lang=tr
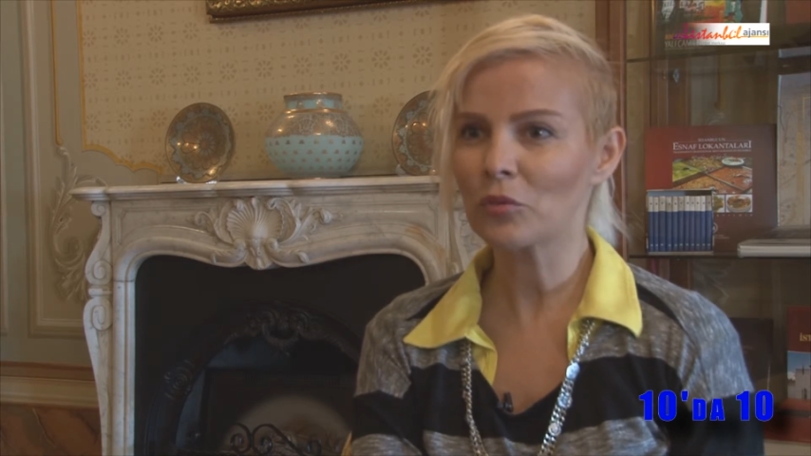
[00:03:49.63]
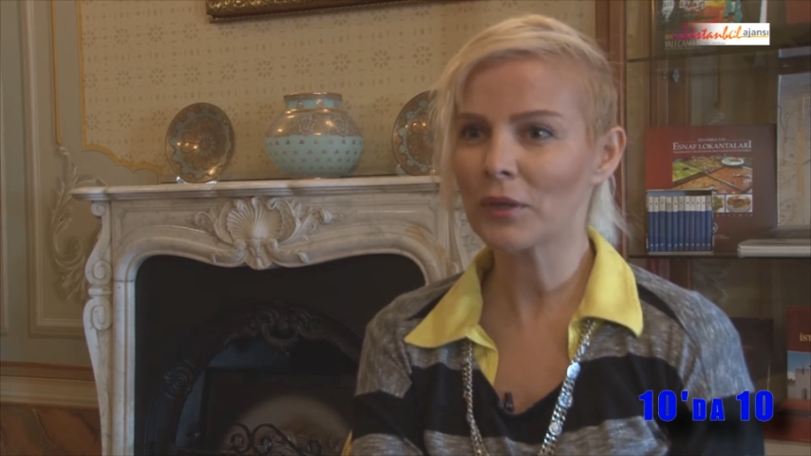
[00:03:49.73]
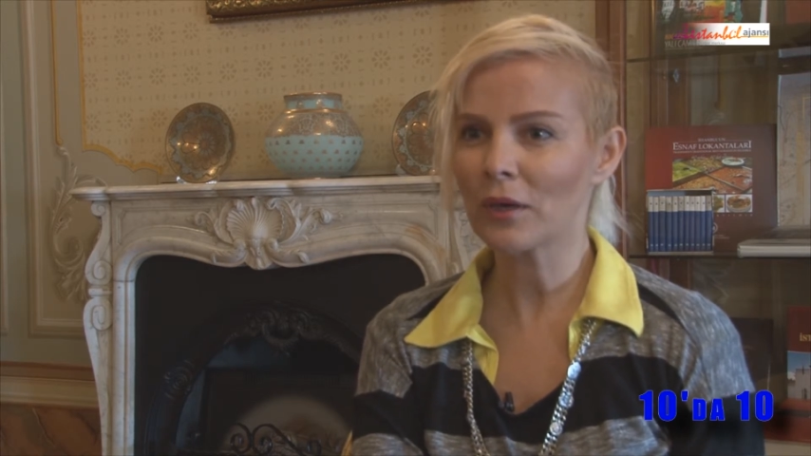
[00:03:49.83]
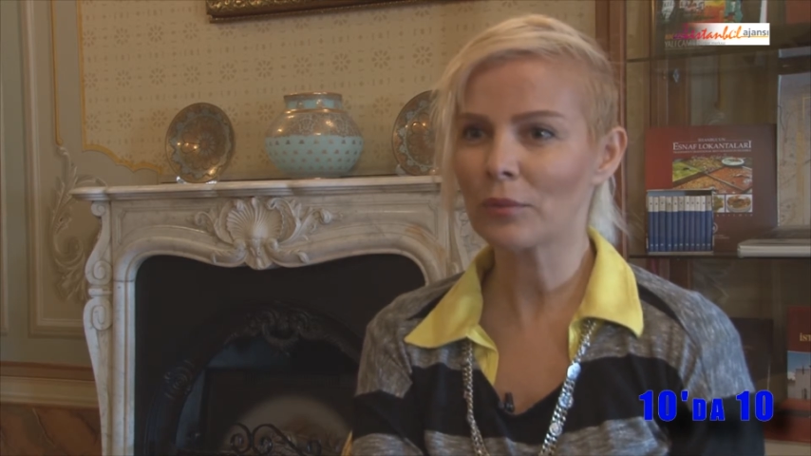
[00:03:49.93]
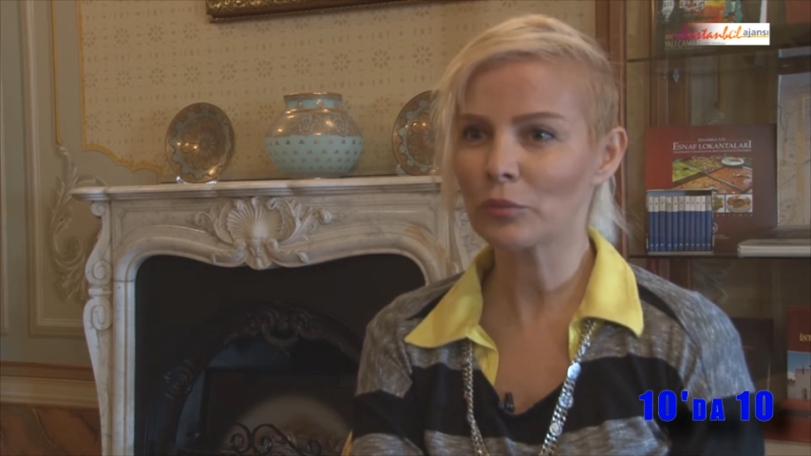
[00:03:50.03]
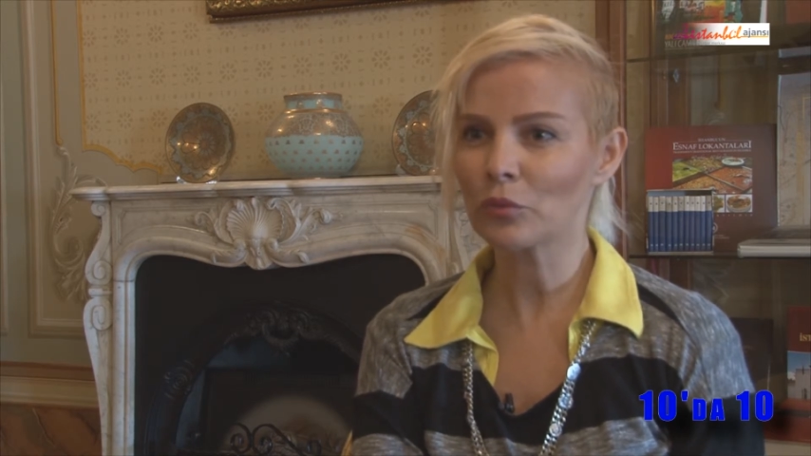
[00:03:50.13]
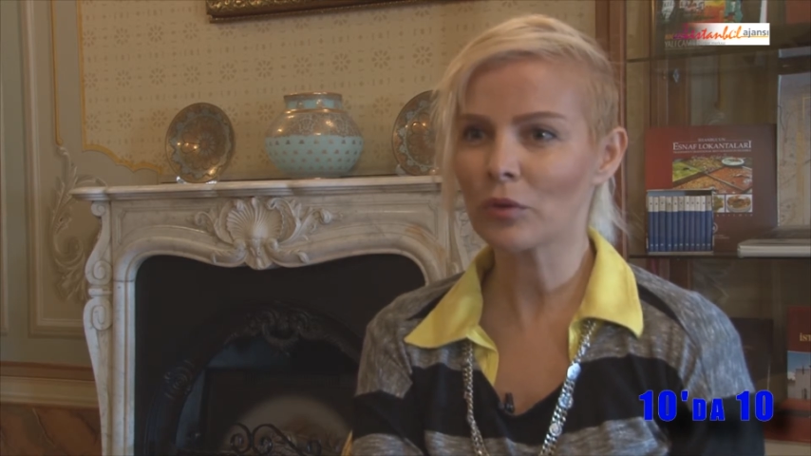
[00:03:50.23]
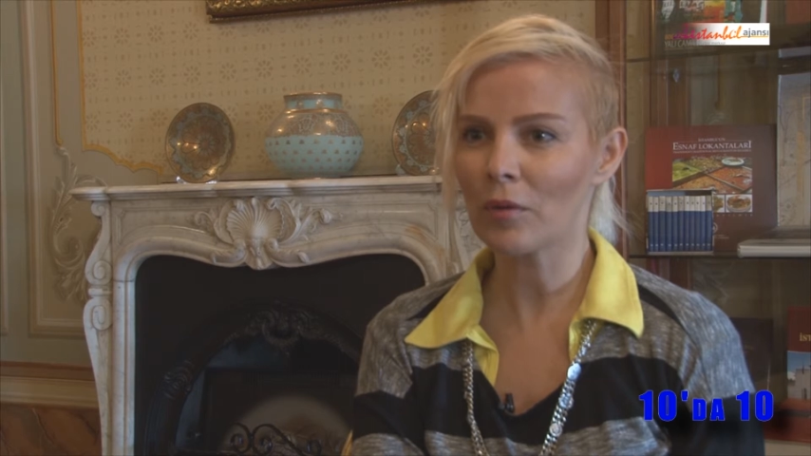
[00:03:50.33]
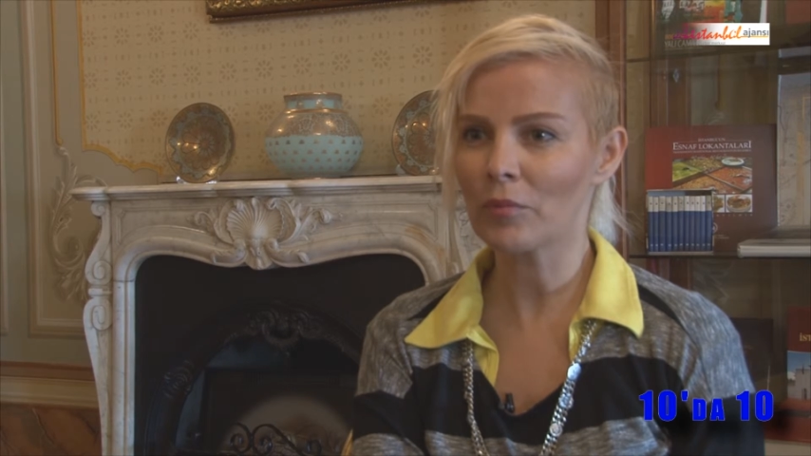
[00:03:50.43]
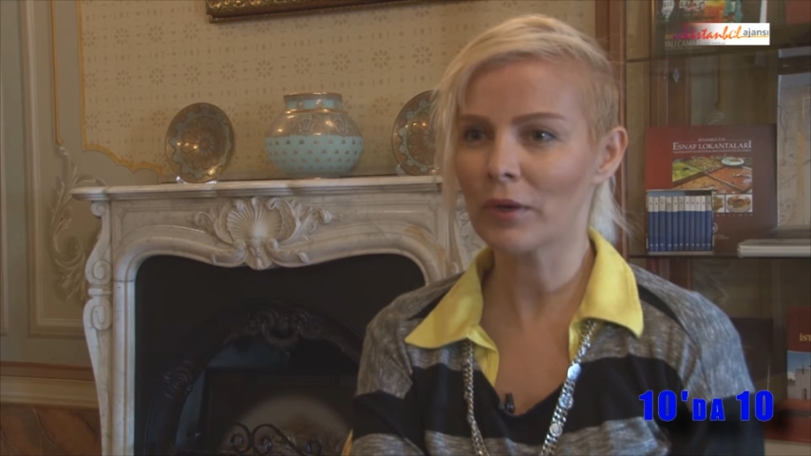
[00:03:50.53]
O bir kap su
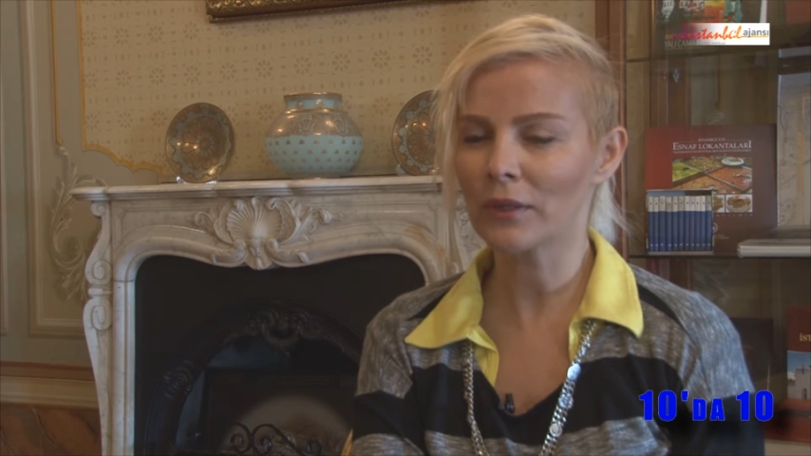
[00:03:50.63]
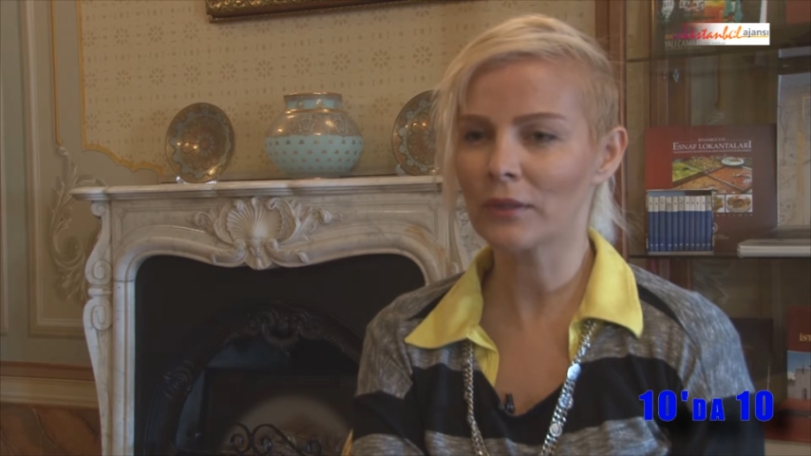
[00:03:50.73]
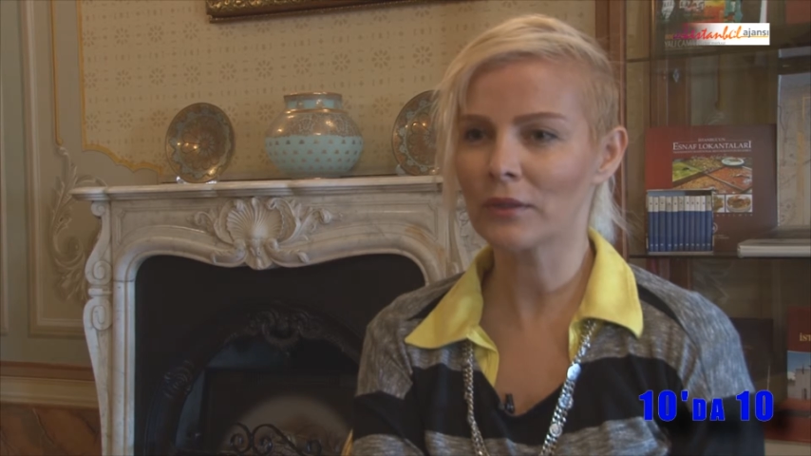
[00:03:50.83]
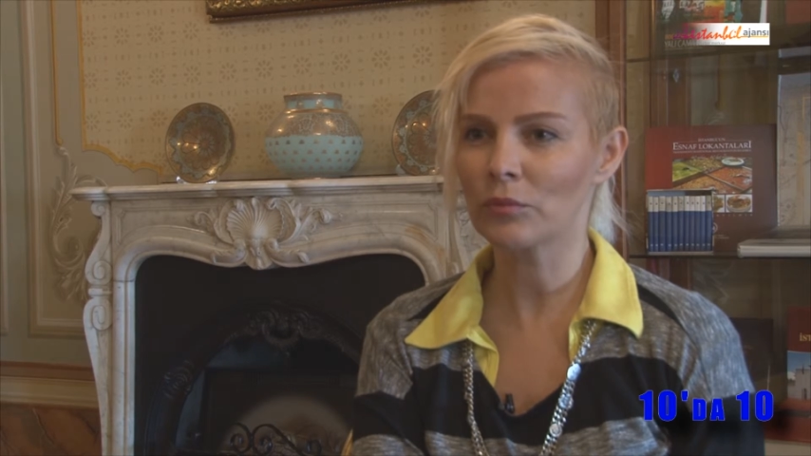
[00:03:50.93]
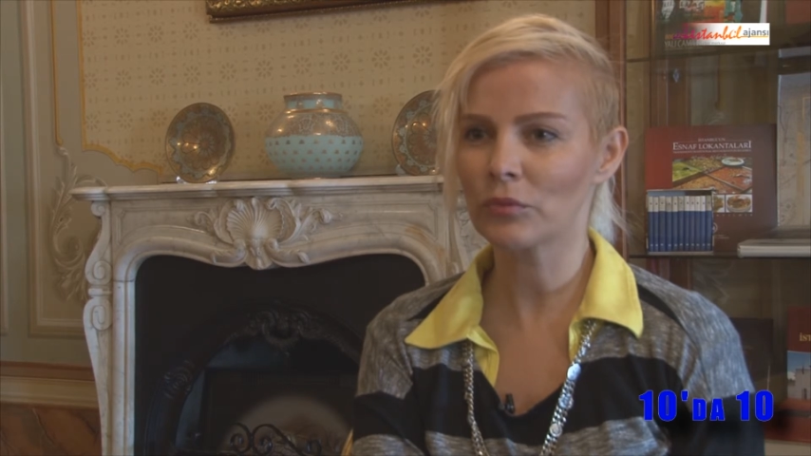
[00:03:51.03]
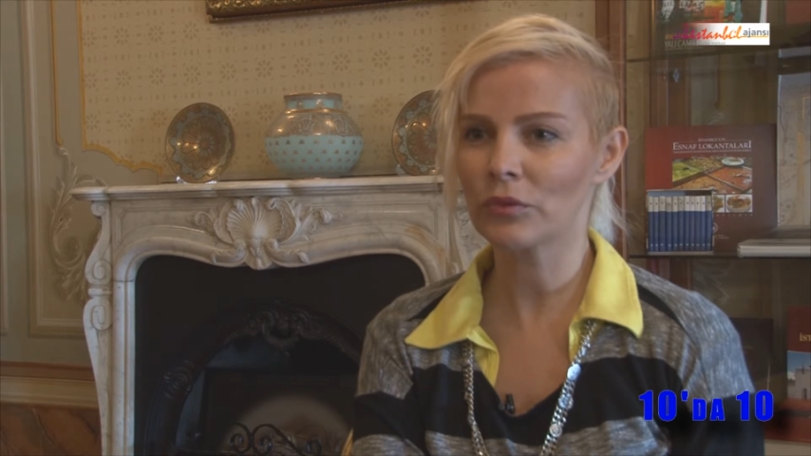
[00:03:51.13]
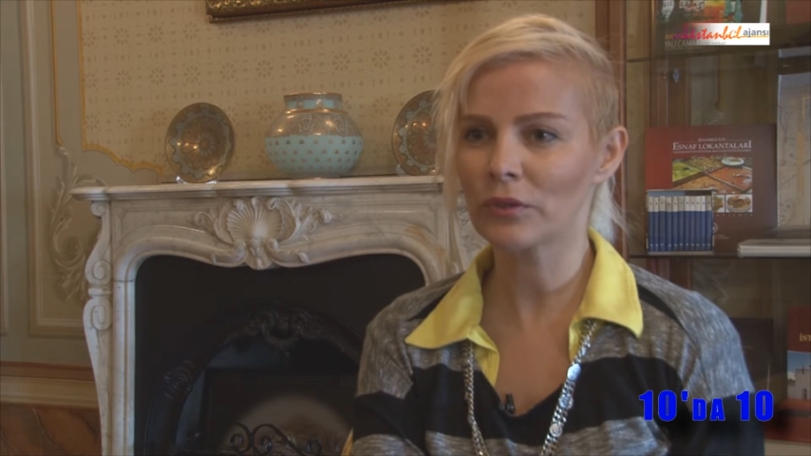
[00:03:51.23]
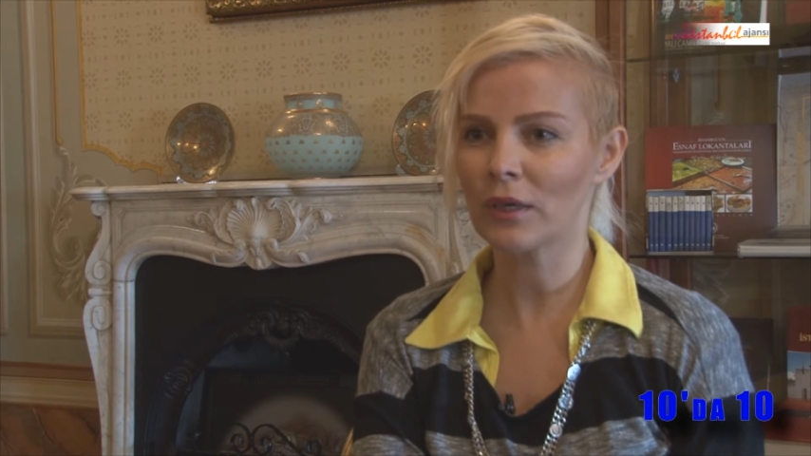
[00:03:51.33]
kampanyalarımız